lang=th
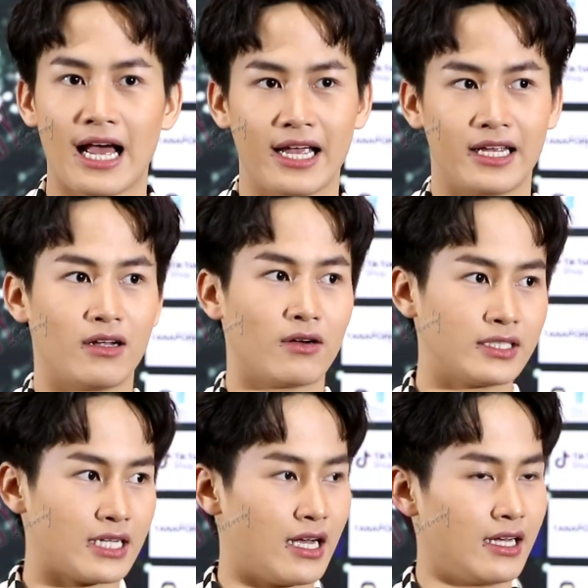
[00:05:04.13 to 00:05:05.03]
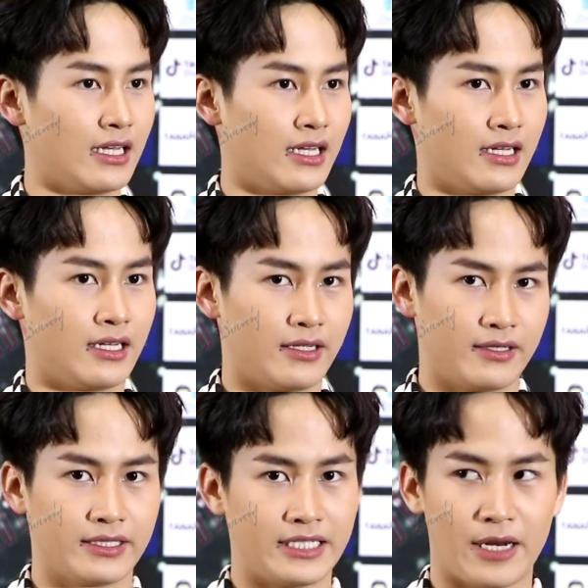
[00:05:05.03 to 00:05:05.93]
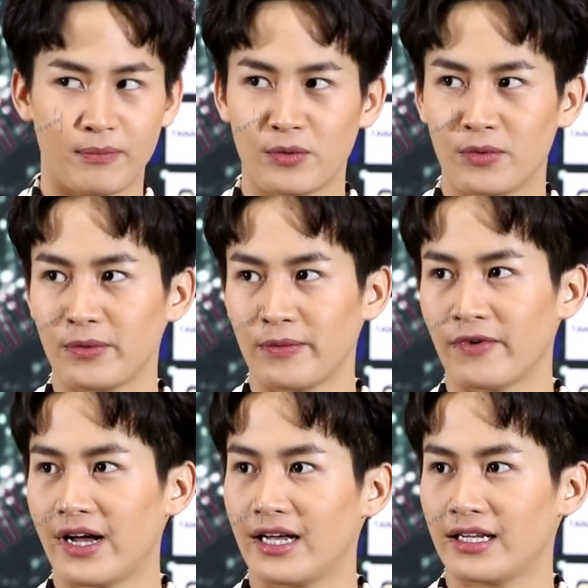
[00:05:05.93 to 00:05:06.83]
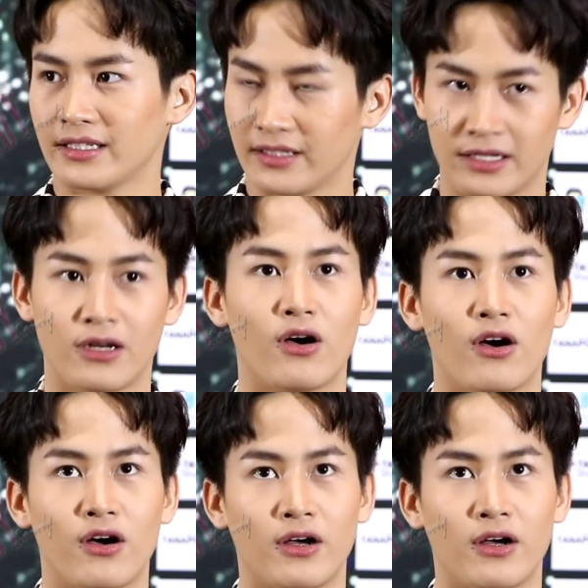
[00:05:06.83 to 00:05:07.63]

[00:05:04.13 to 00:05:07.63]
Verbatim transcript: ได้แล้วก็จะเขียนปุ๊บปุ๊บว่ารอ